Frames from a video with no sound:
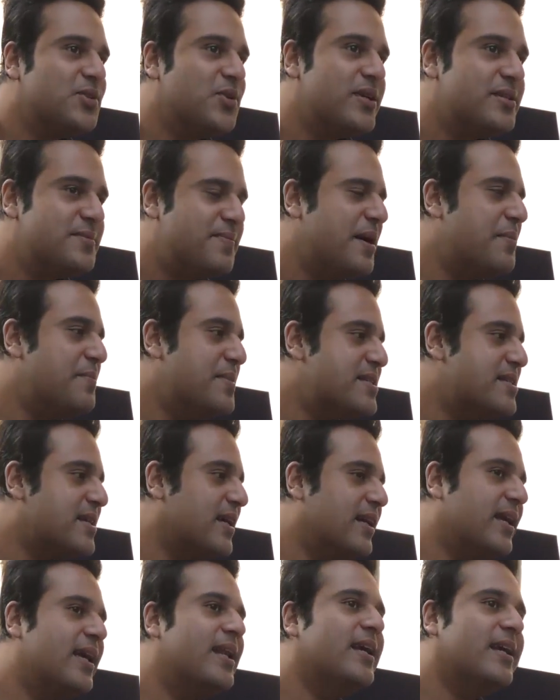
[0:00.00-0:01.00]
तो इस बार मिस
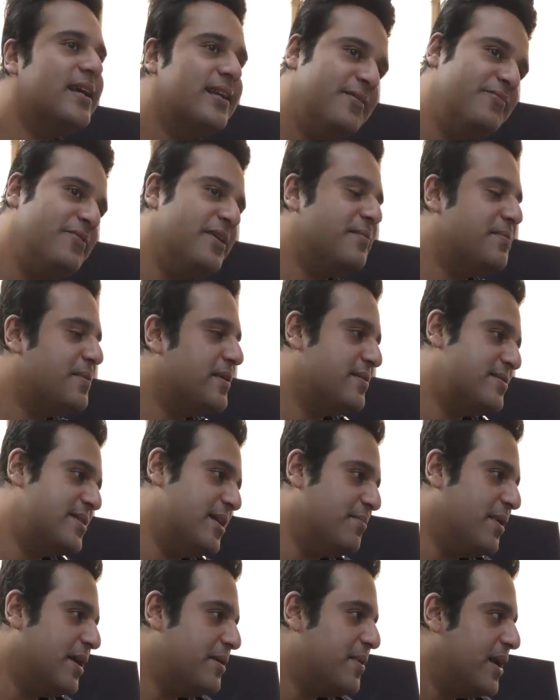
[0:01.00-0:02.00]
कर गया लेकिन
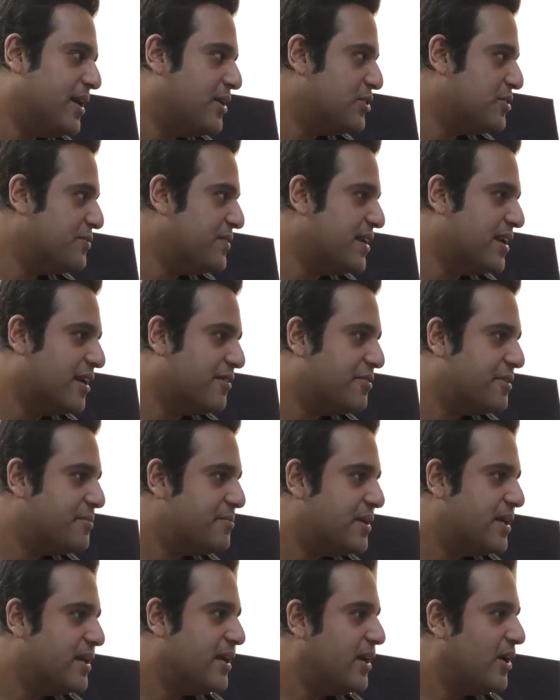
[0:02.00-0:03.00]
सलमान भाई को तो वी लव
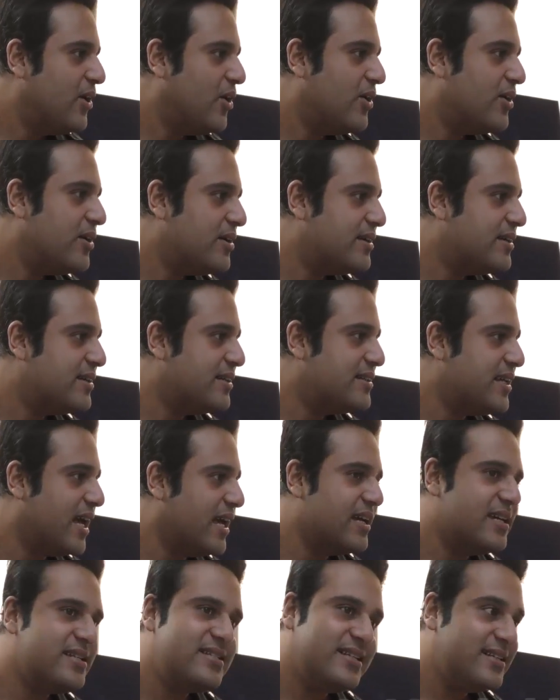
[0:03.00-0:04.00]
हिम और
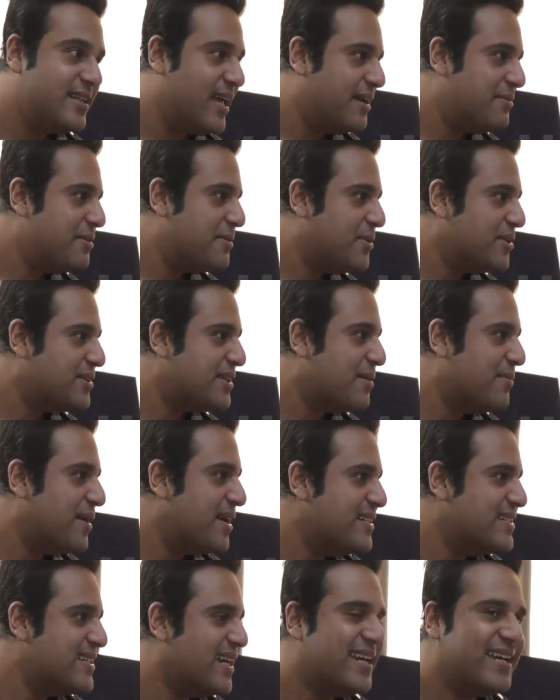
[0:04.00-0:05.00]
टाइगर जिंदा भी बहुत
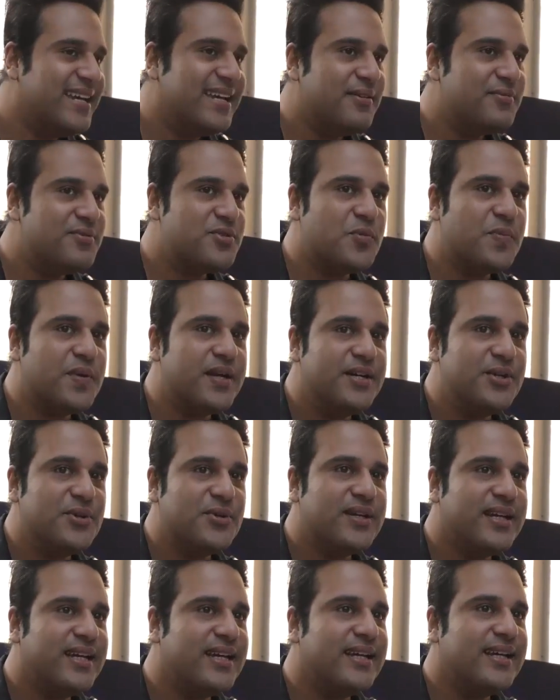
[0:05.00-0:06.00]
कमाल जा रही है सुपर हिट
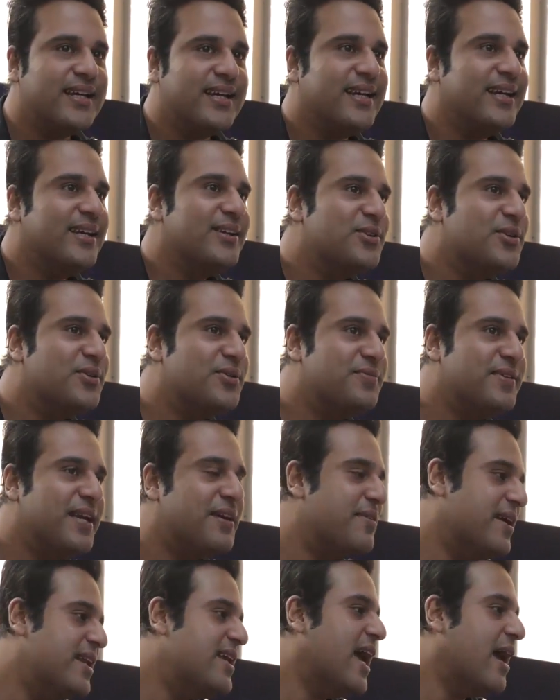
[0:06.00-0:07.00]
हो गई है तो वी
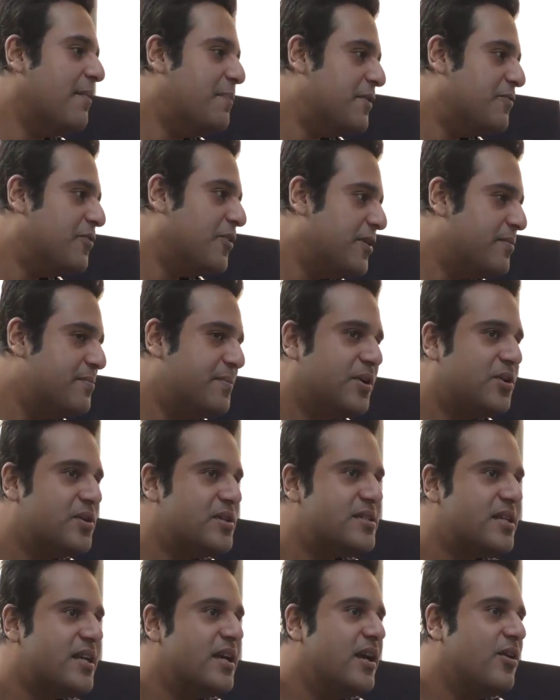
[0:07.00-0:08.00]
आर वेरी हैप्पी फॉर हिम
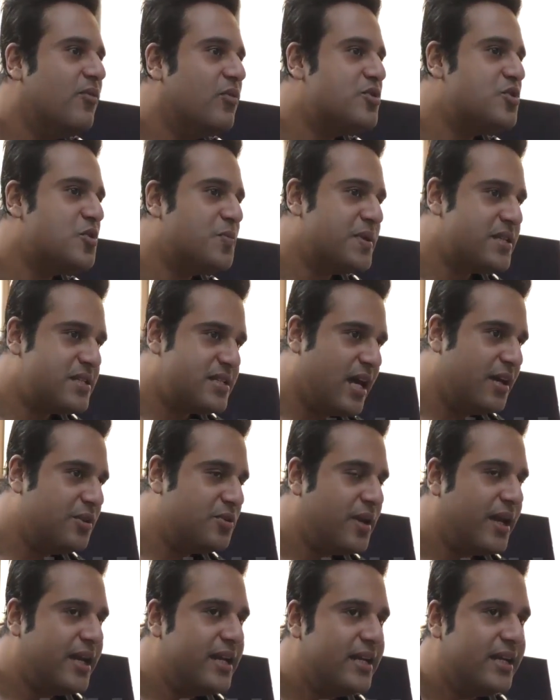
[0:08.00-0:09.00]
बिकॉज वो सुपर स्टार
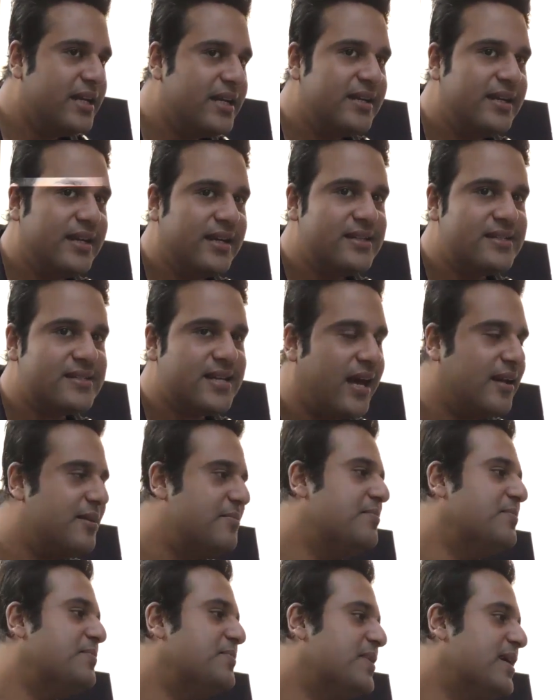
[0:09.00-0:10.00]
तो है ही लेकिन
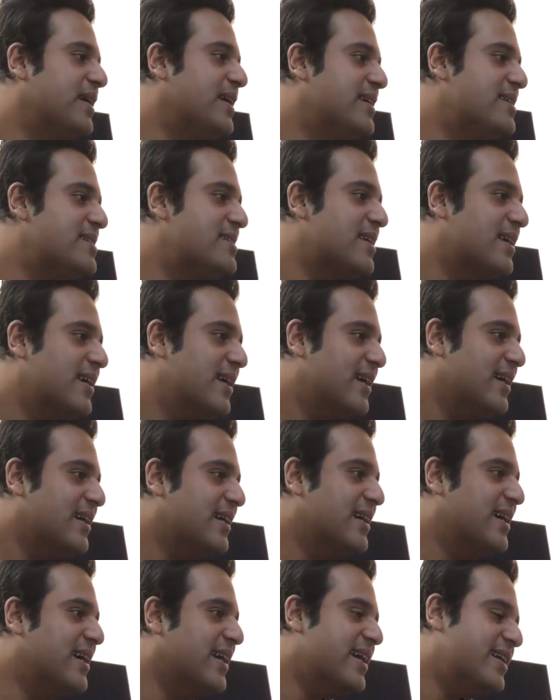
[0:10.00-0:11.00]
इंसान ही इज़
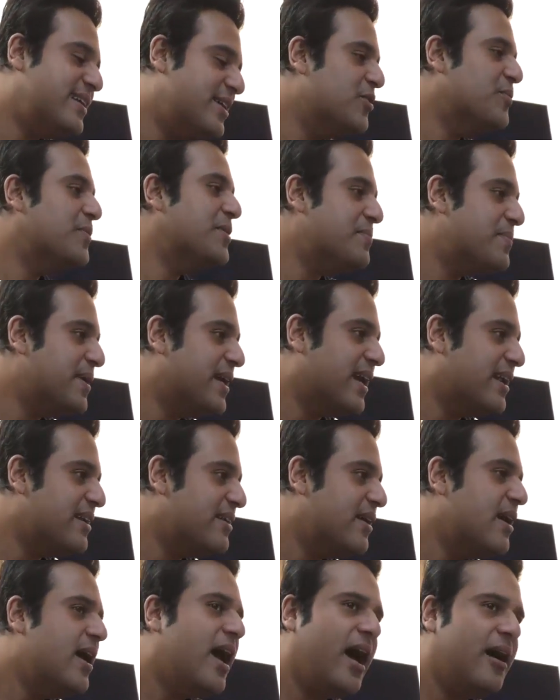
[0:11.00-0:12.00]
ग्रेट ह्यूमन बींग
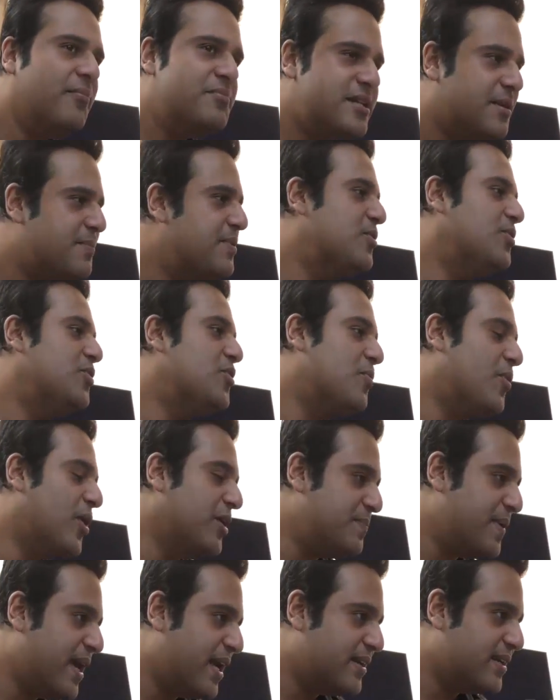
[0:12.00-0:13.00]
एंड हम सभी उनको
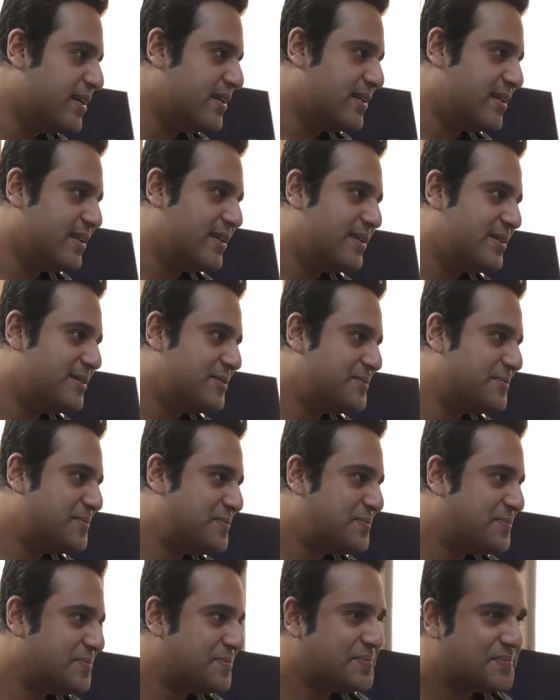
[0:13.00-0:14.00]
बहुत प्यार करते
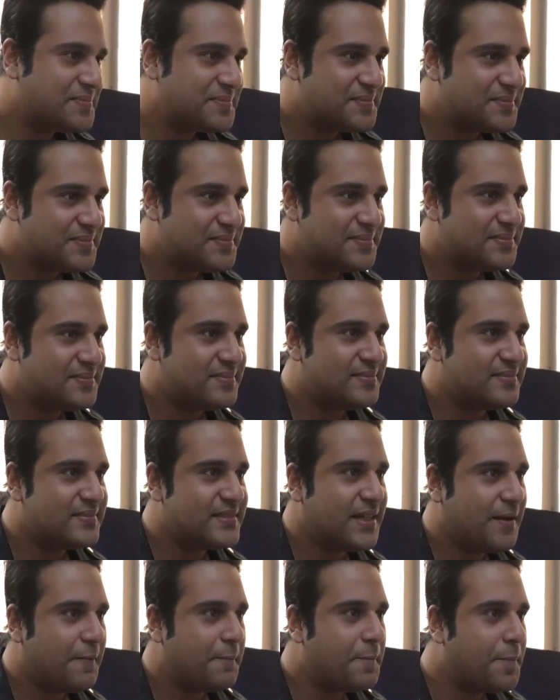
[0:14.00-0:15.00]

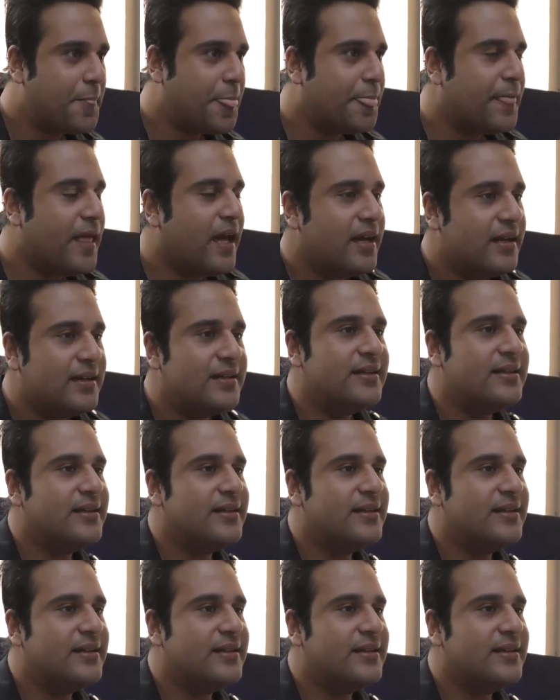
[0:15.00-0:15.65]
हैं या